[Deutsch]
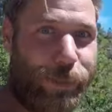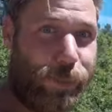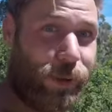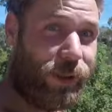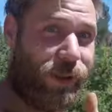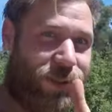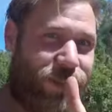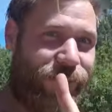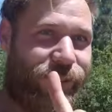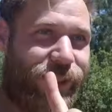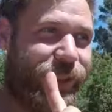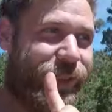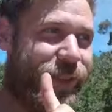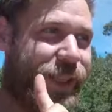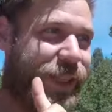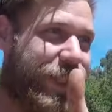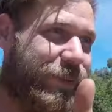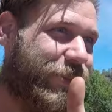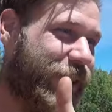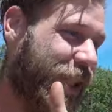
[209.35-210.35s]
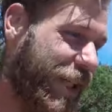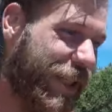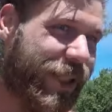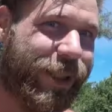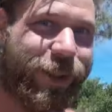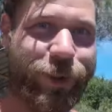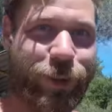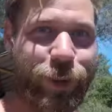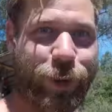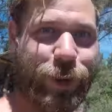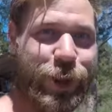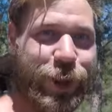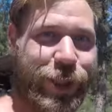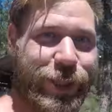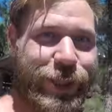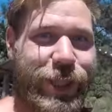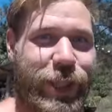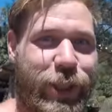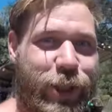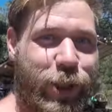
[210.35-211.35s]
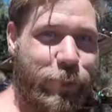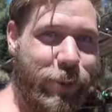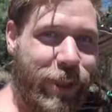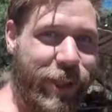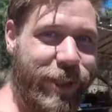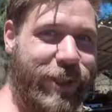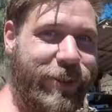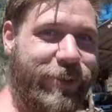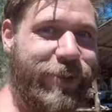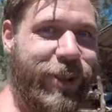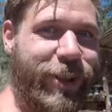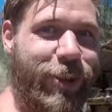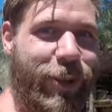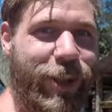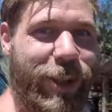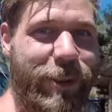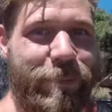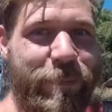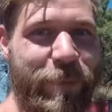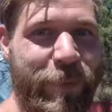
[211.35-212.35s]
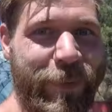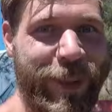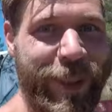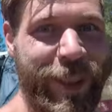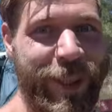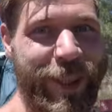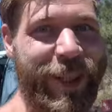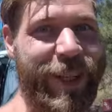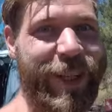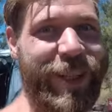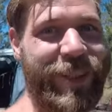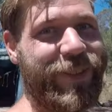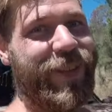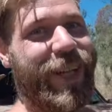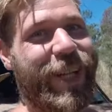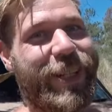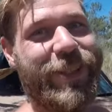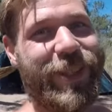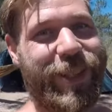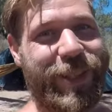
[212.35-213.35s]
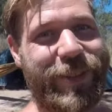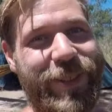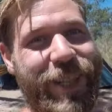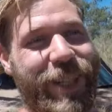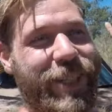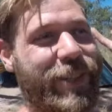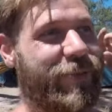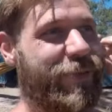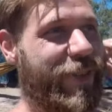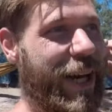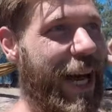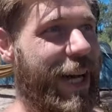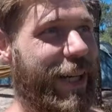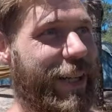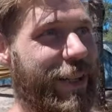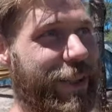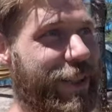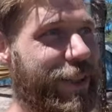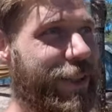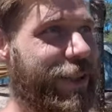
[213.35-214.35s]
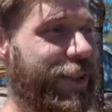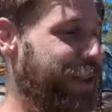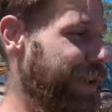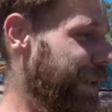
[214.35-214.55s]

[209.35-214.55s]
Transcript: beziehungsweise an dem Tag hat auch Deutschland gegen Spanien verloren. Sehr interessant, während